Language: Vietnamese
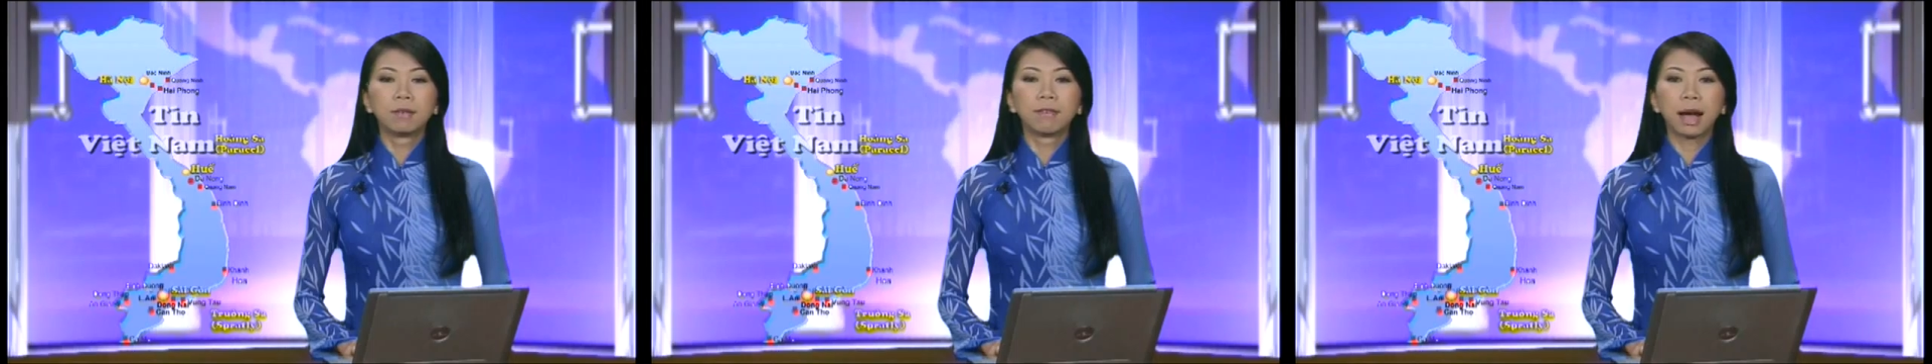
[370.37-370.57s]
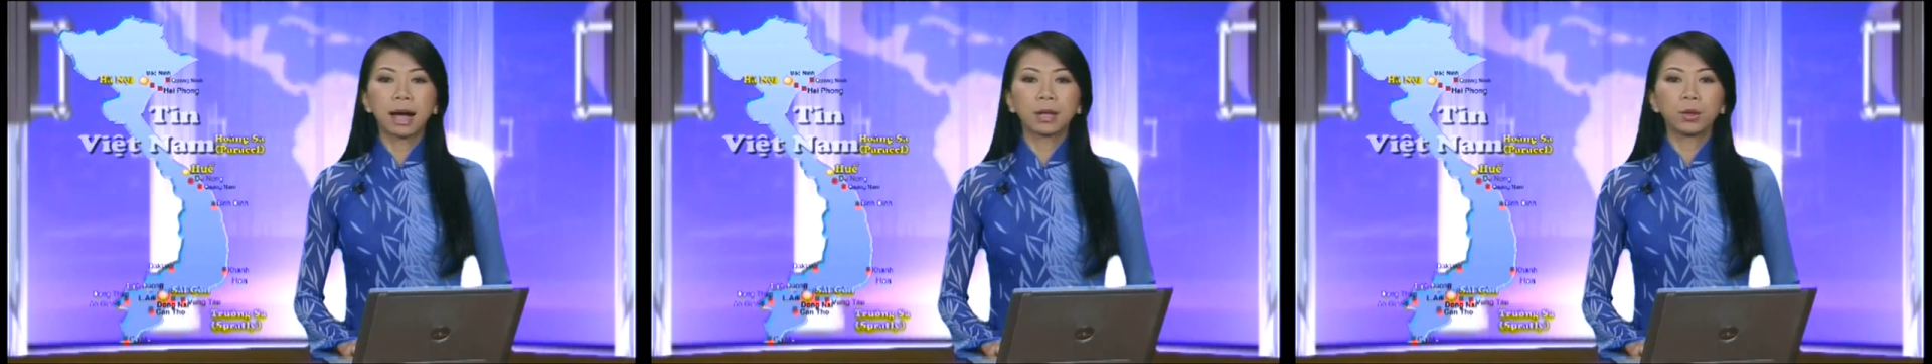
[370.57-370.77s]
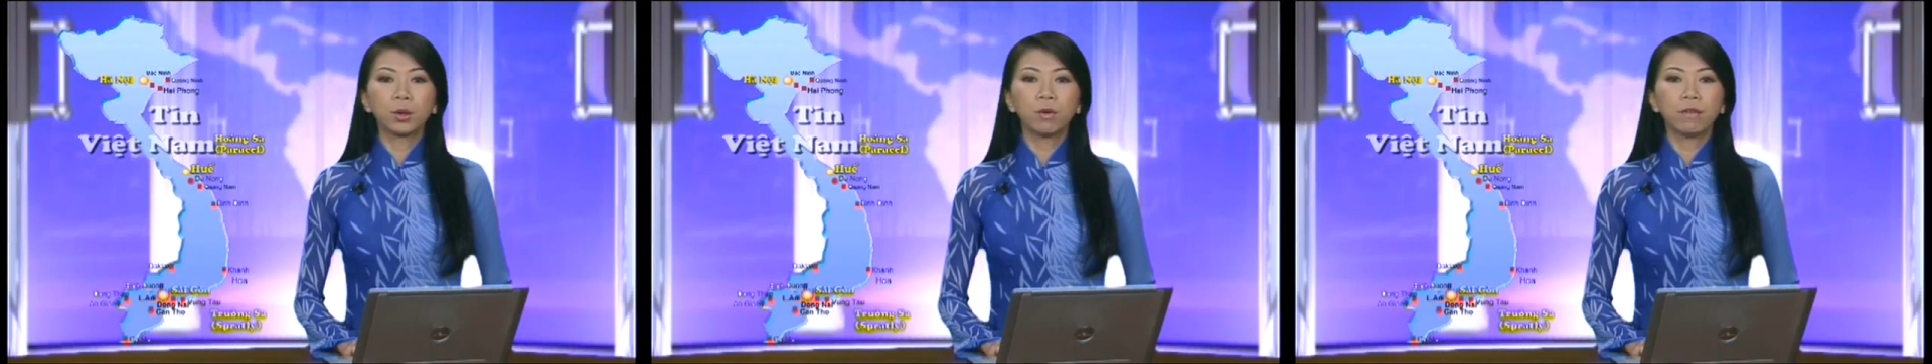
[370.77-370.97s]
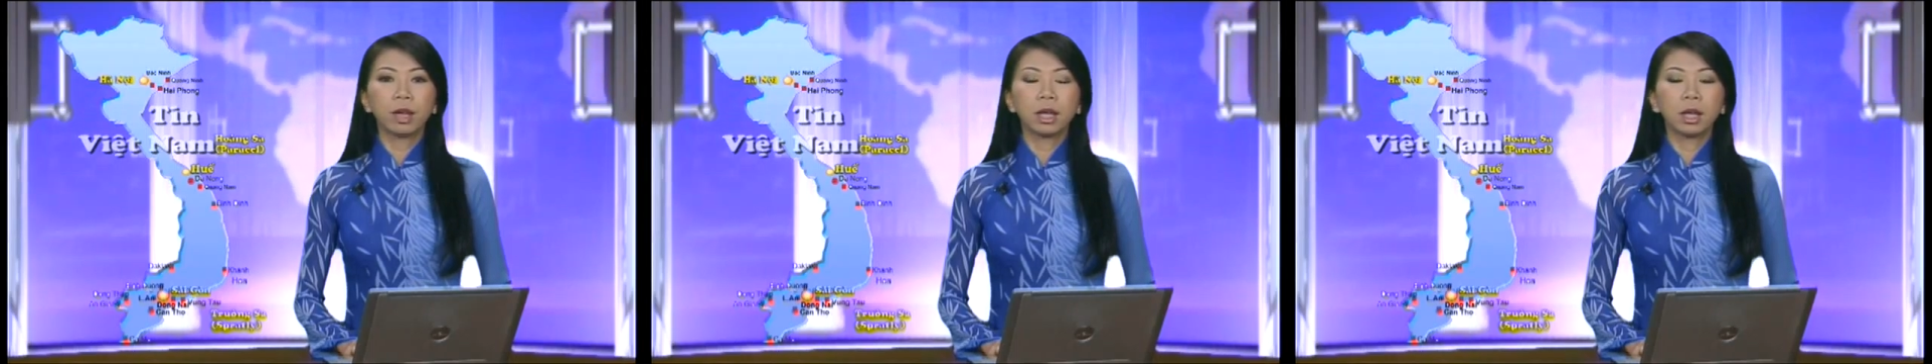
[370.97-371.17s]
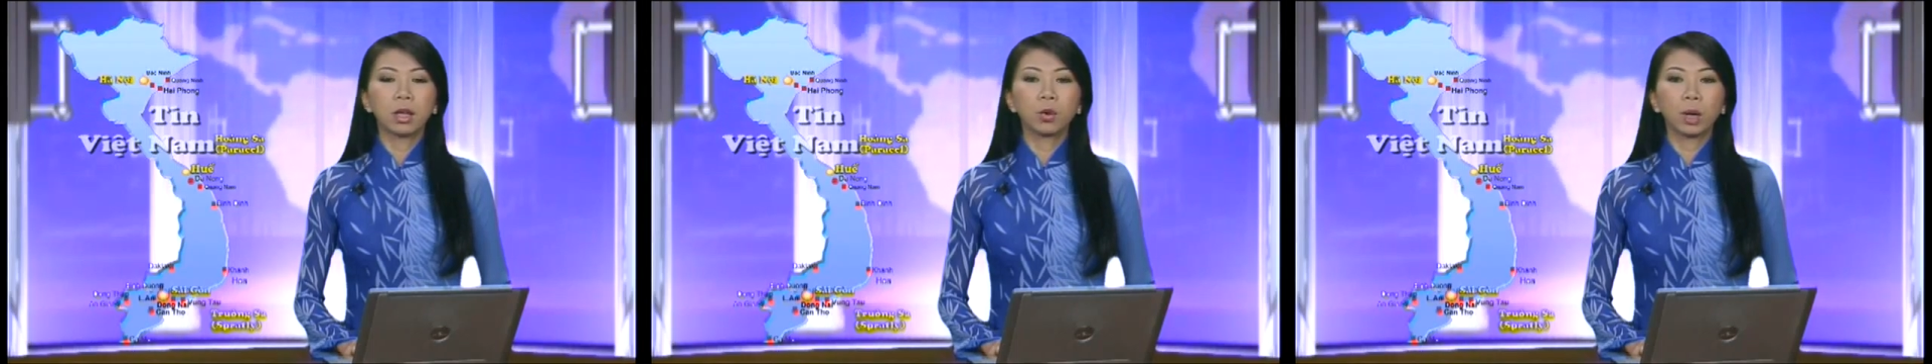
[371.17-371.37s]
Và kính thưa quý
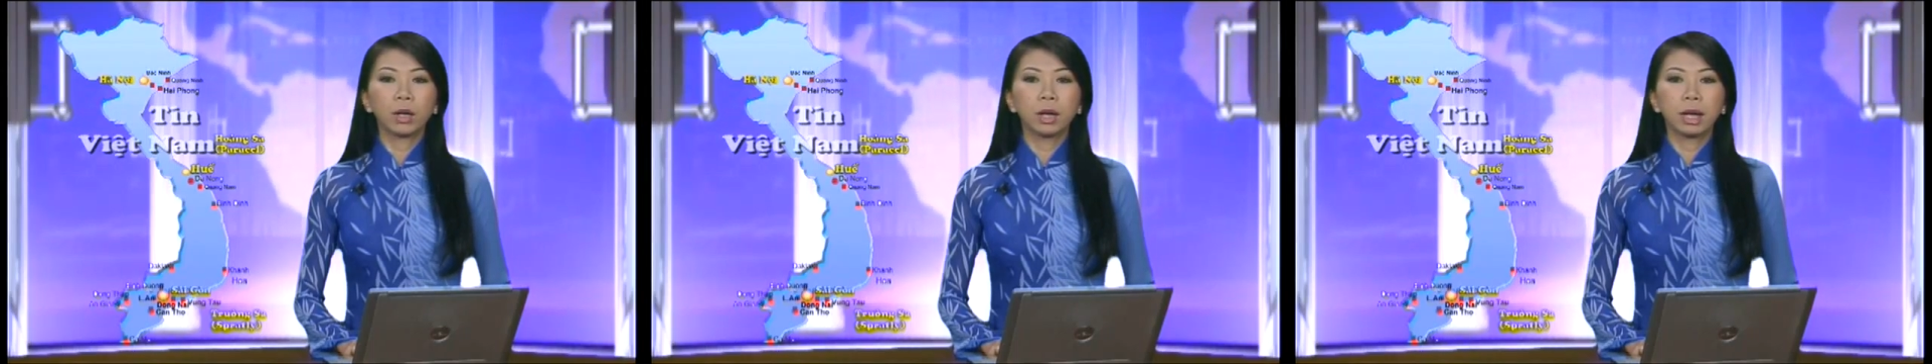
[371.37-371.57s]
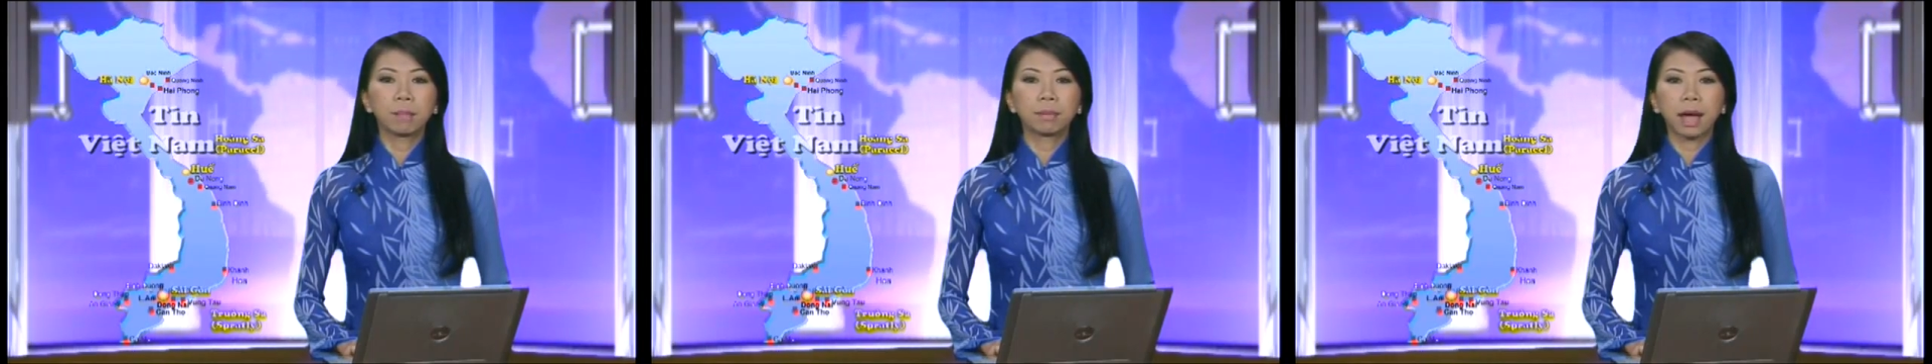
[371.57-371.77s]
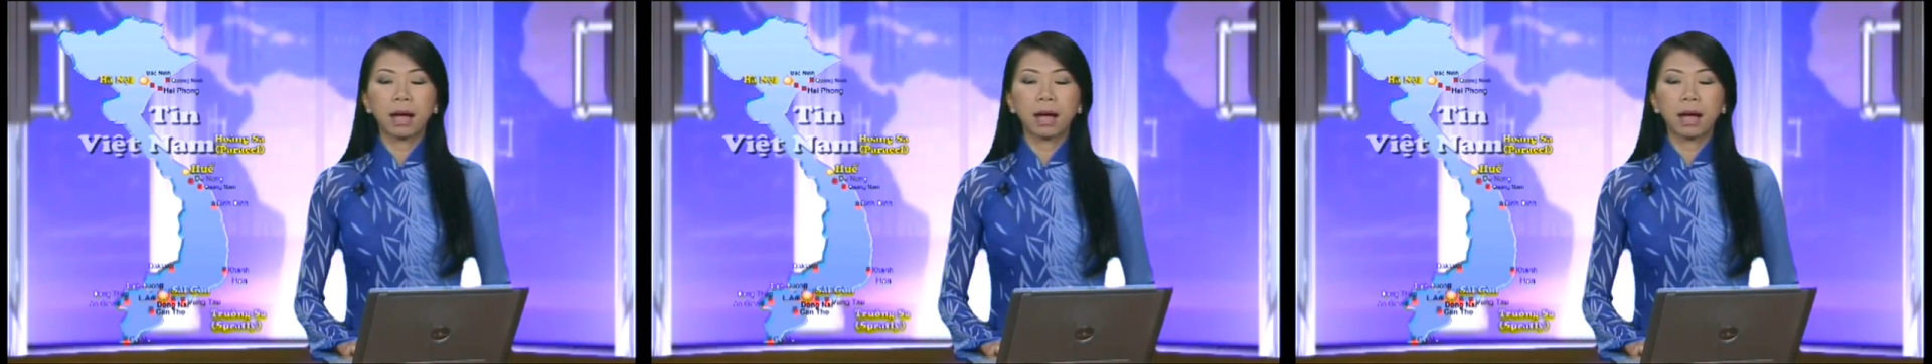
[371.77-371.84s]
vị, doanh nghiệp